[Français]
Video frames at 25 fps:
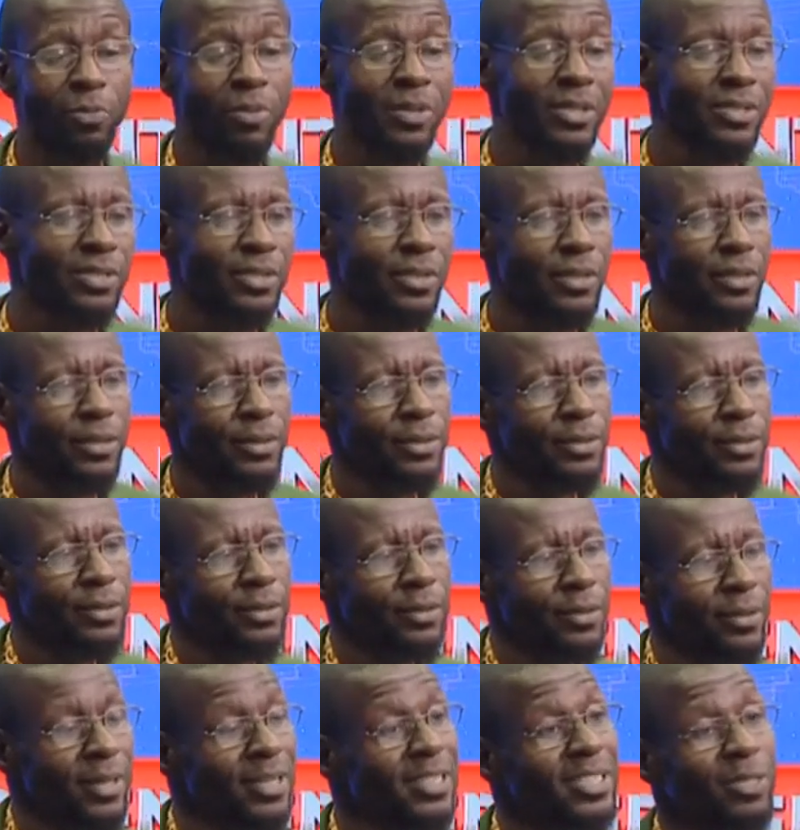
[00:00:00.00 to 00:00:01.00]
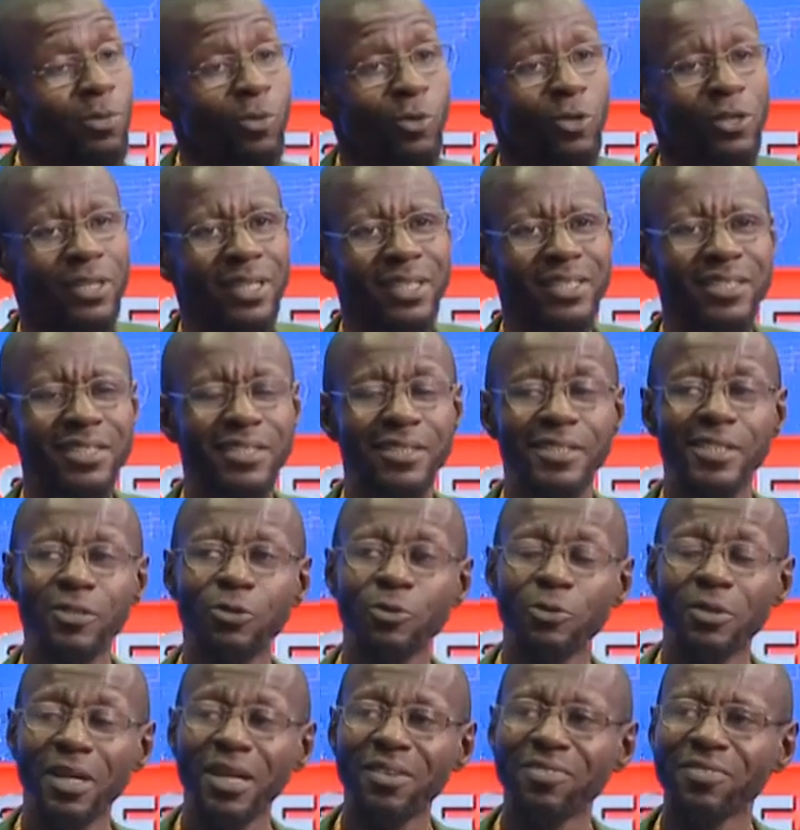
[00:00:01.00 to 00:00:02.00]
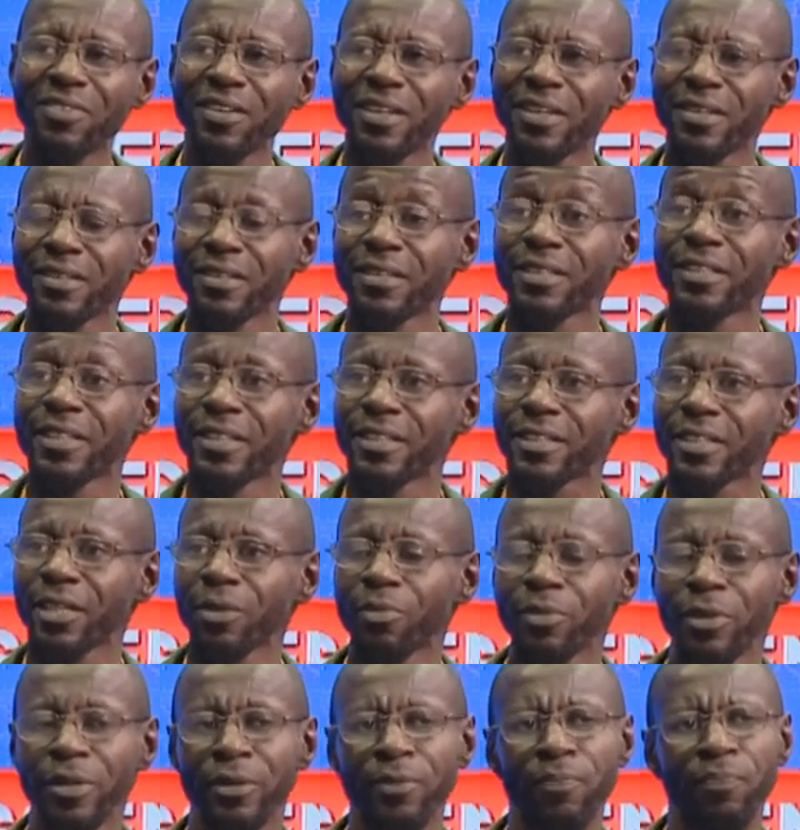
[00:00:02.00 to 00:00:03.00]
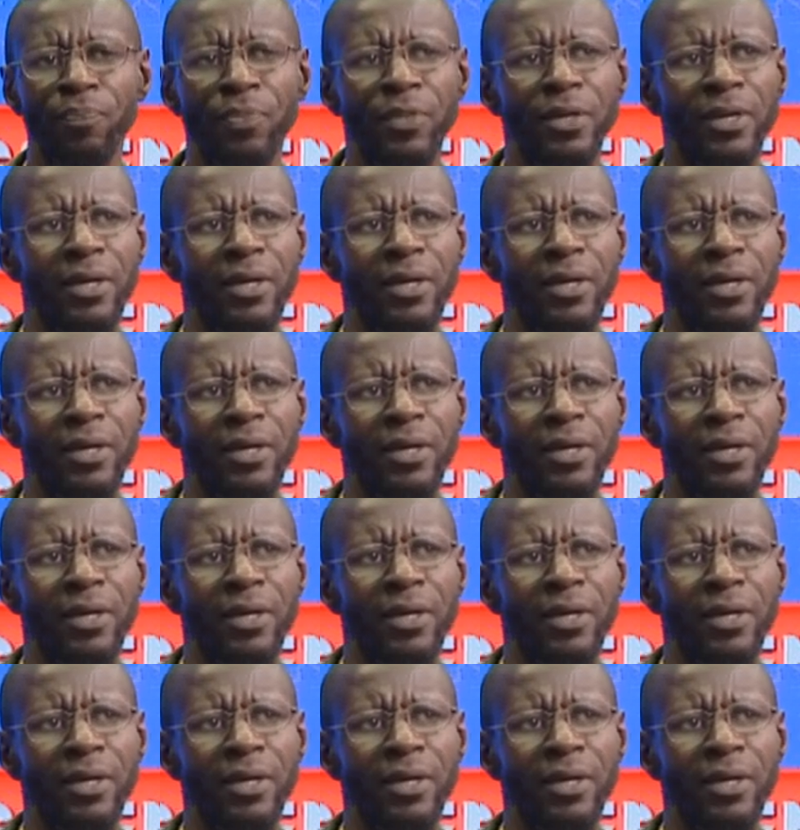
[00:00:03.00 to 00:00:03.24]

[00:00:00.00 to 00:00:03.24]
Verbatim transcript: je pense que la démocratie, c'est une affaire de gentleman.